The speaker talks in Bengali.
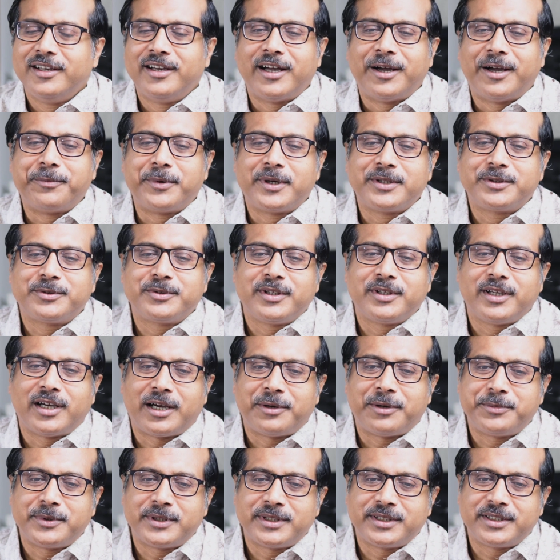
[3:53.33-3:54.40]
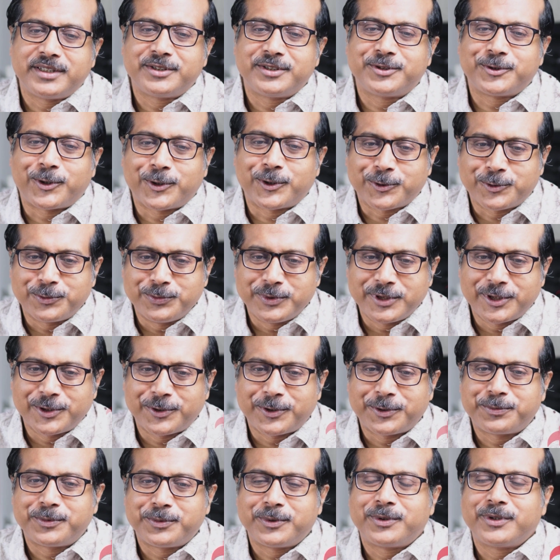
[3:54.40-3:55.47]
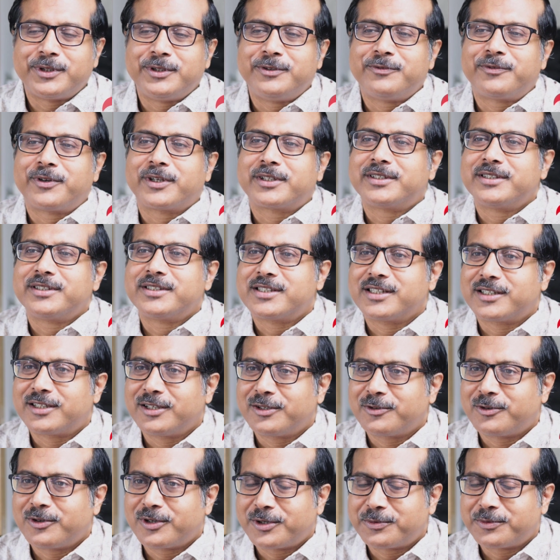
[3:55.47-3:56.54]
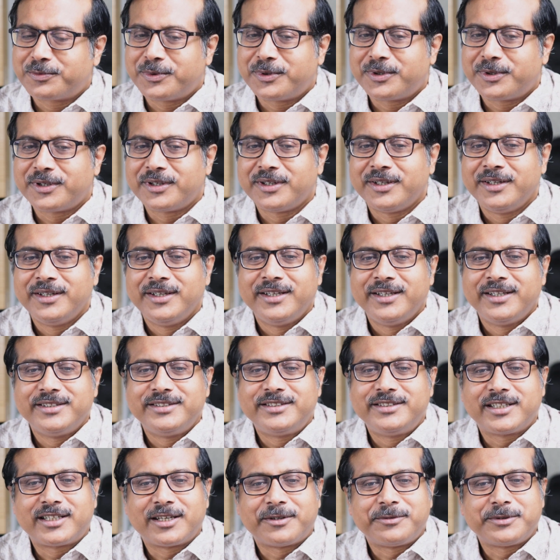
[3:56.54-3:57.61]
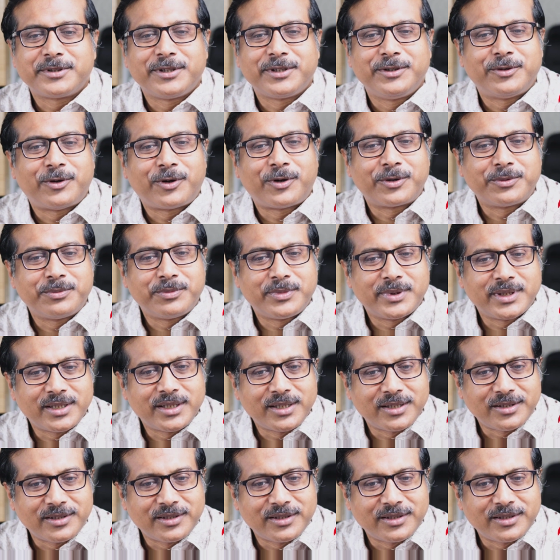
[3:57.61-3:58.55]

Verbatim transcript: আমরা যদি আবার জ্বর কমে যাওয়ার পর ইনফেকশন সেটেল করার পর যেটা আমাদের নর্মাল